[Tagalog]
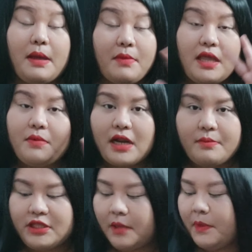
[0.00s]
Mamaya
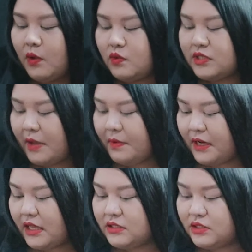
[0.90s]
marami tayong pag-uusapan, guys.